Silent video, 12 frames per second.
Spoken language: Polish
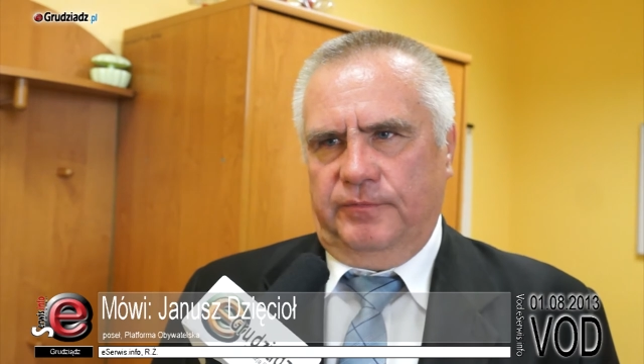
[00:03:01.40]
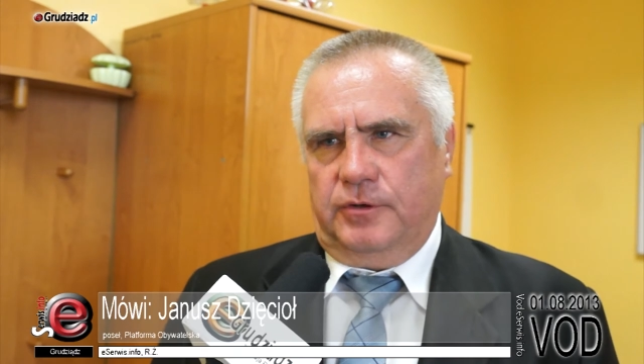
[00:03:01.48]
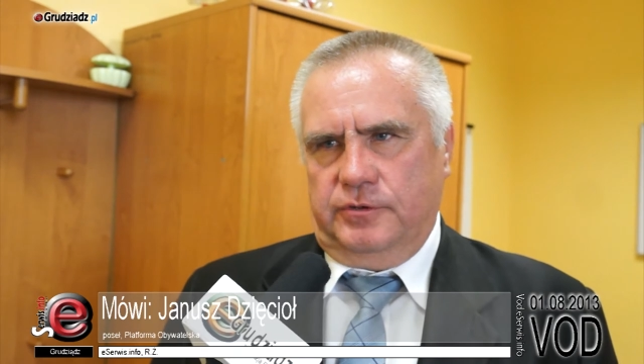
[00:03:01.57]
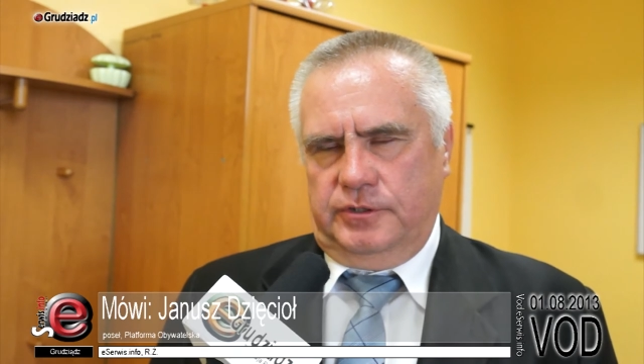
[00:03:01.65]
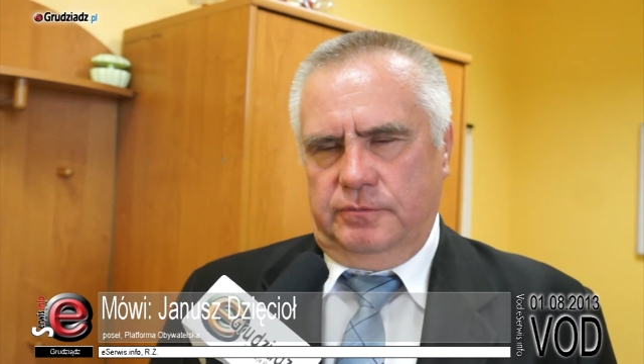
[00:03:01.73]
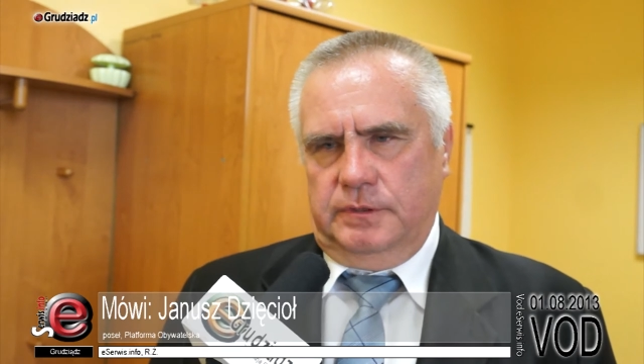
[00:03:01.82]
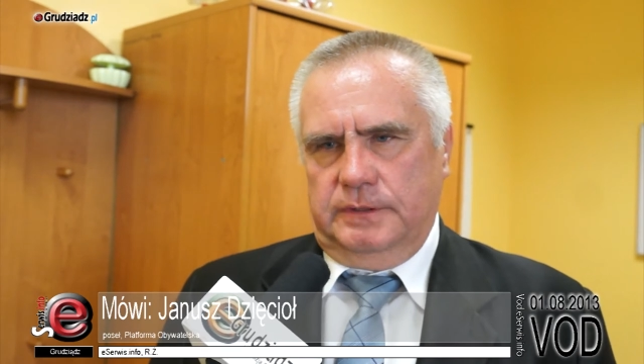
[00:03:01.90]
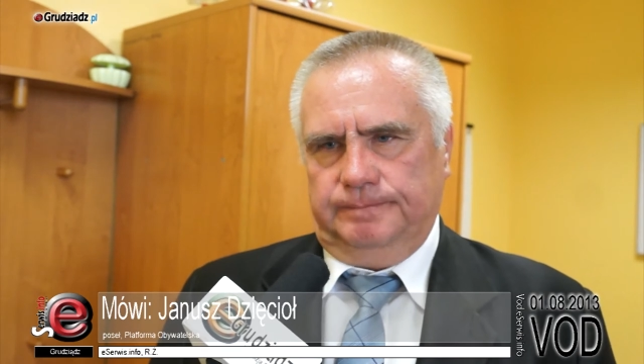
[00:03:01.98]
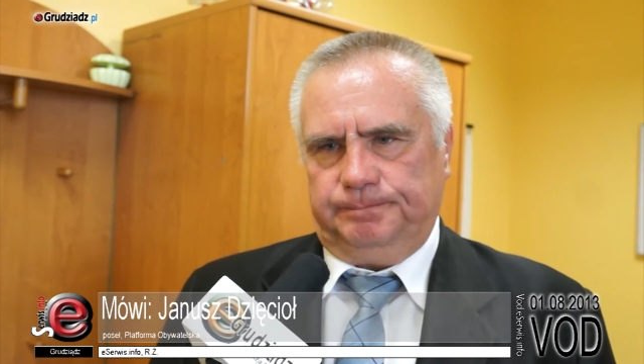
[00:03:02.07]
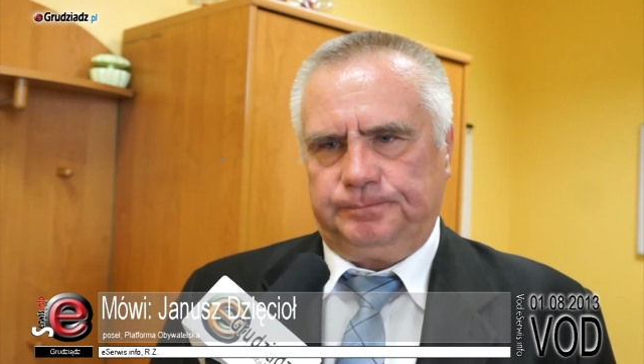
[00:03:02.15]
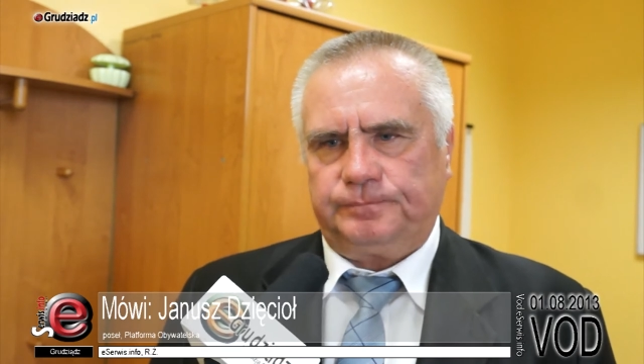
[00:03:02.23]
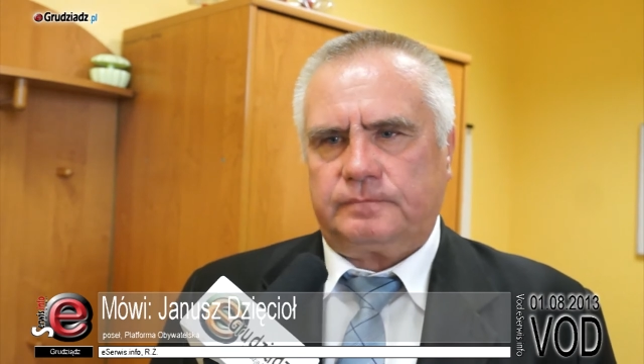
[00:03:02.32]
wchodziły
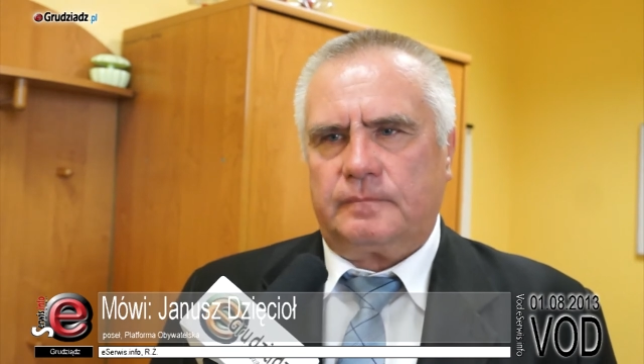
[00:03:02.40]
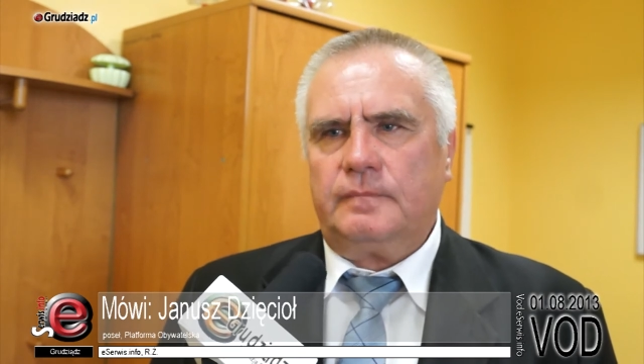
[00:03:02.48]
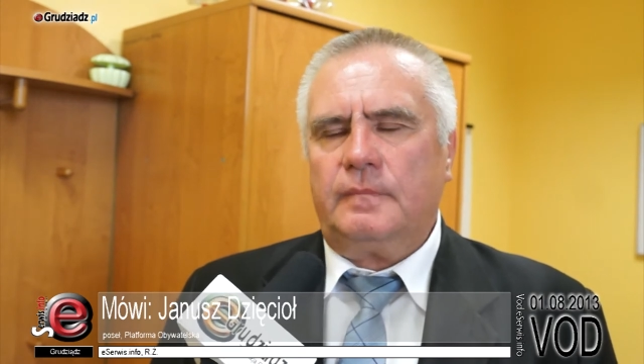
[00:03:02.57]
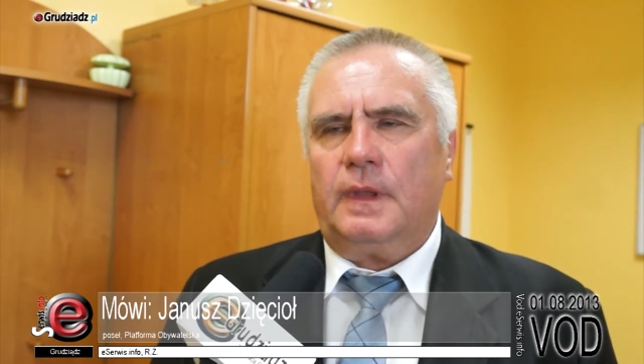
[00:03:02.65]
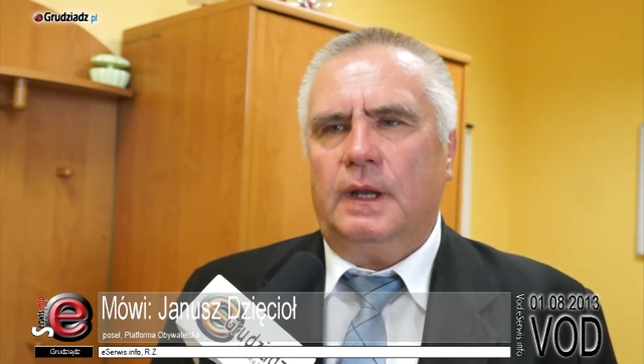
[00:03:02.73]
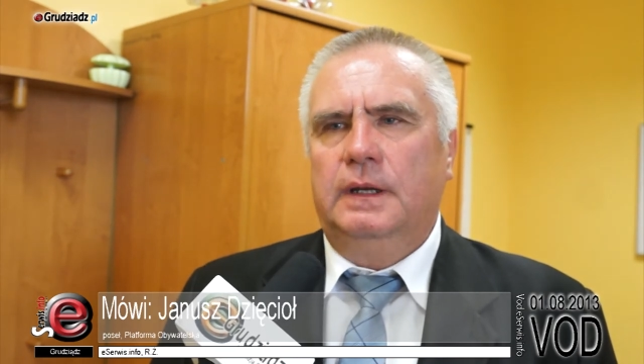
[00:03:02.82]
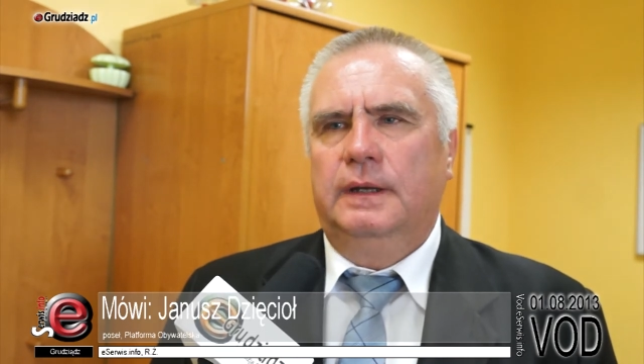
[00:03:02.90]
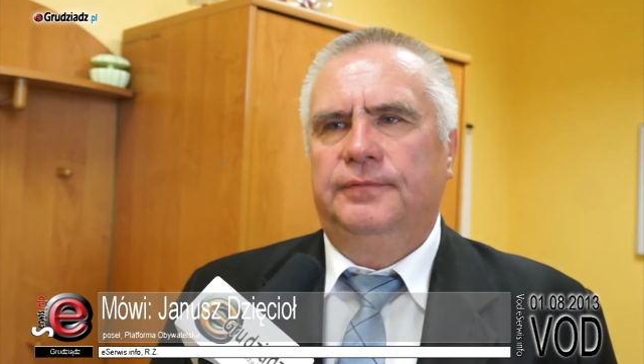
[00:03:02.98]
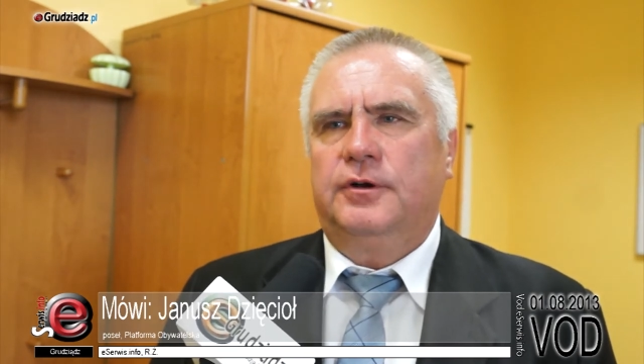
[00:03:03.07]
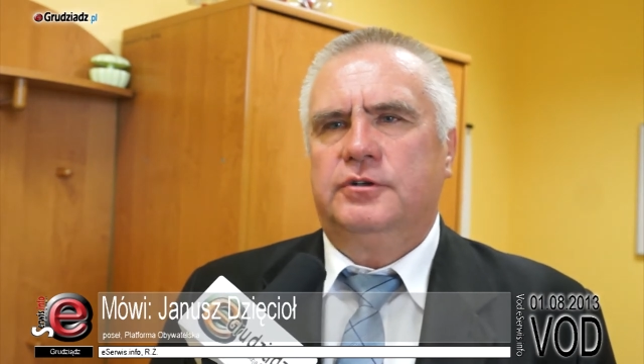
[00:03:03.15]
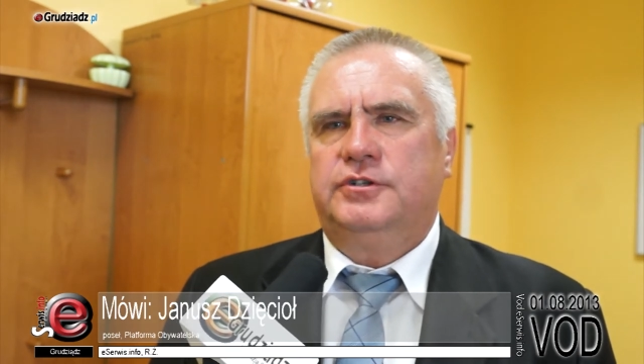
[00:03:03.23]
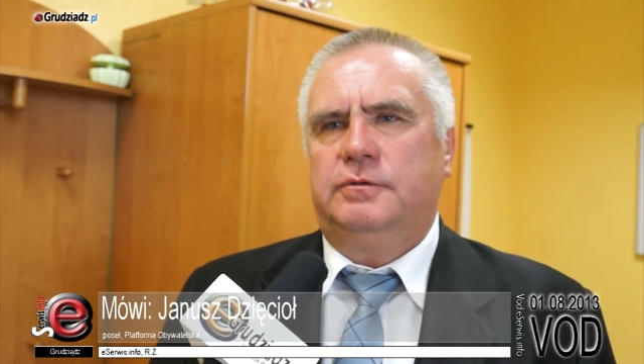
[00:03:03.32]
Y,
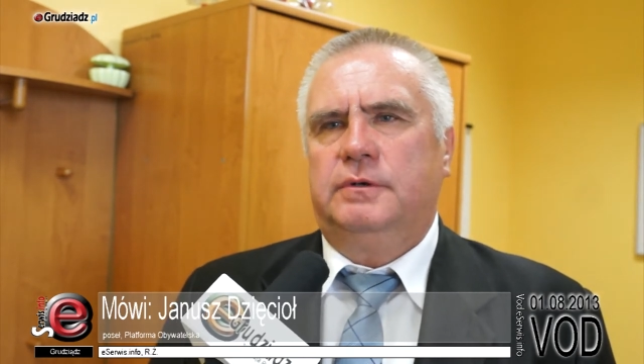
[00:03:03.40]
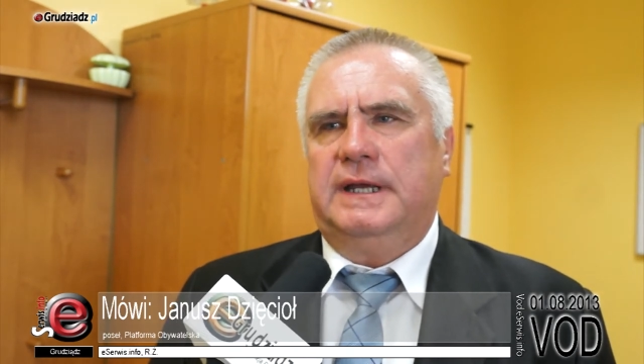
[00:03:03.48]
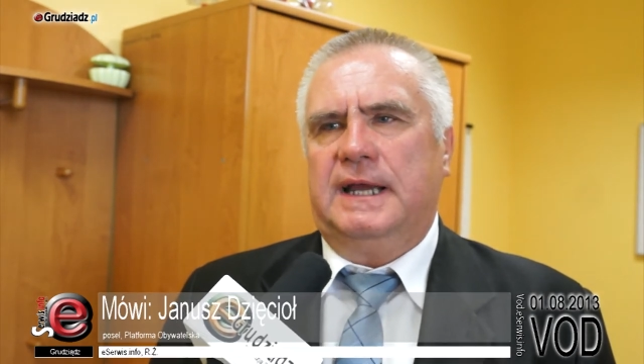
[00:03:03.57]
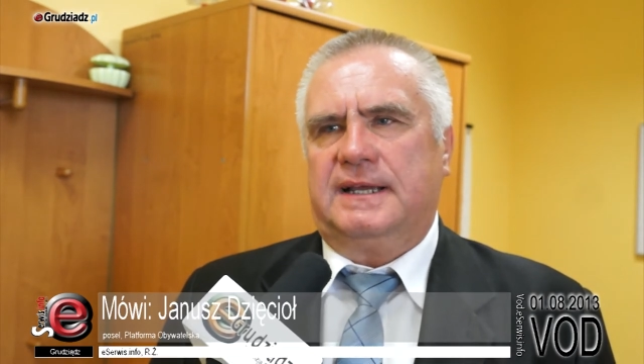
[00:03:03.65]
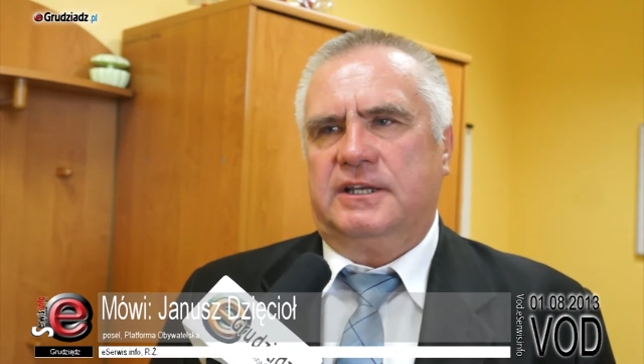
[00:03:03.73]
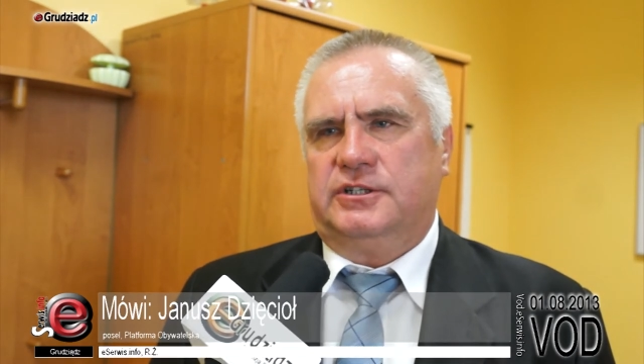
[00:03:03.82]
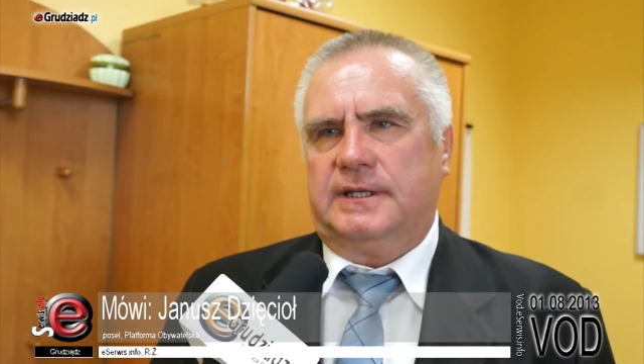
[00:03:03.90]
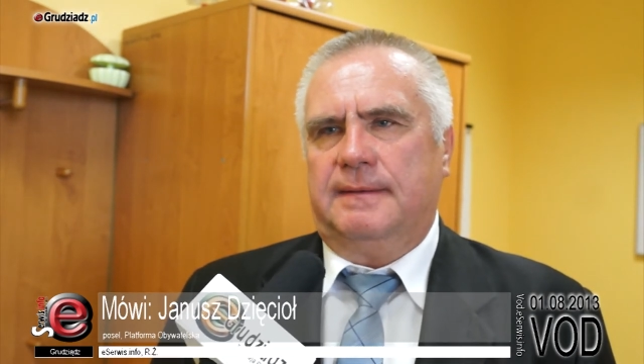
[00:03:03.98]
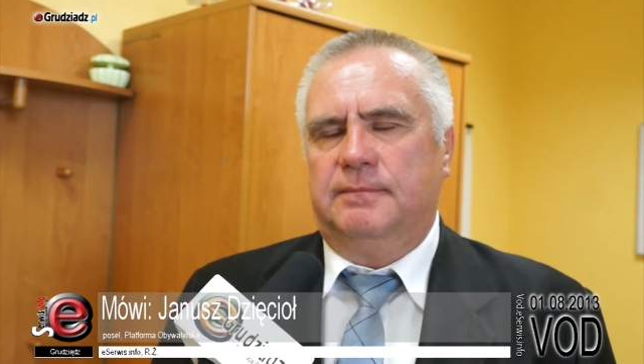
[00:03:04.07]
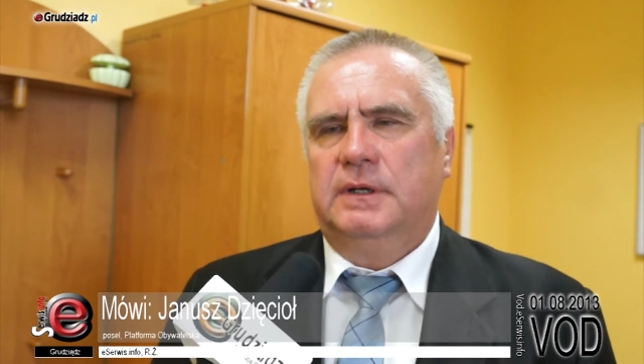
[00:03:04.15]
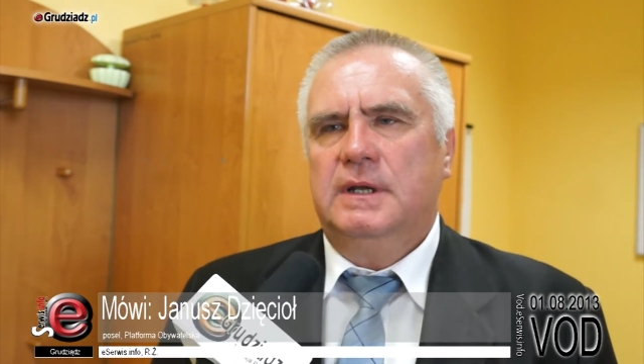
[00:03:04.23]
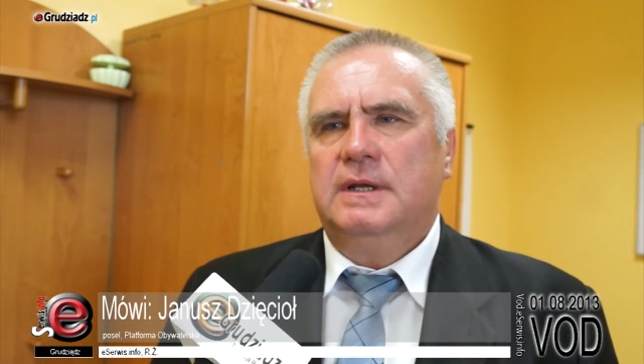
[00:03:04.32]
wchodziły jakieś
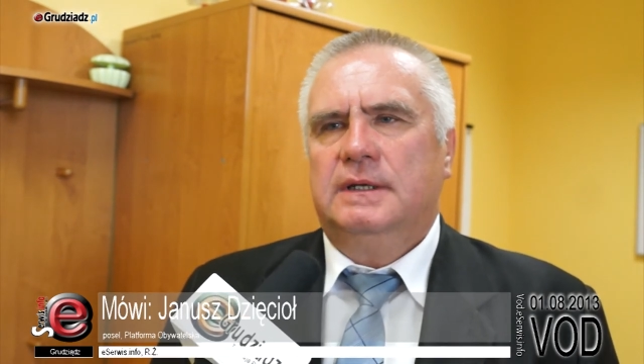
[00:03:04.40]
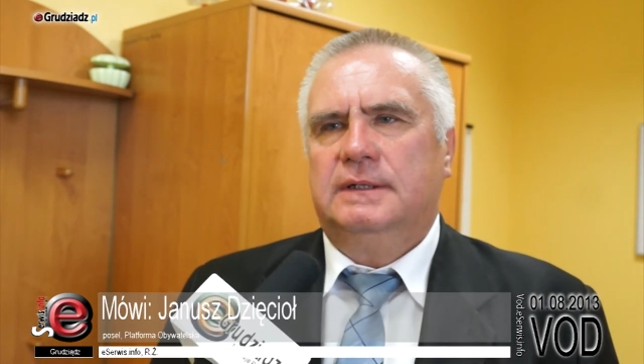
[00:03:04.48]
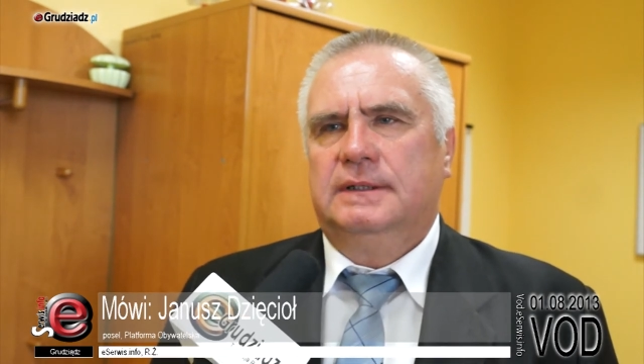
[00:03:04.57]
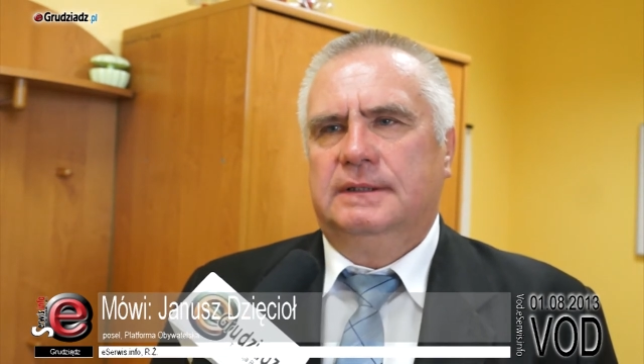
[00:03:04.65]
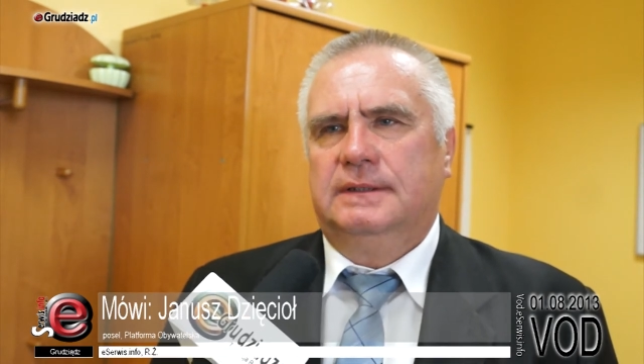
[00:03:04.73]
tam, y,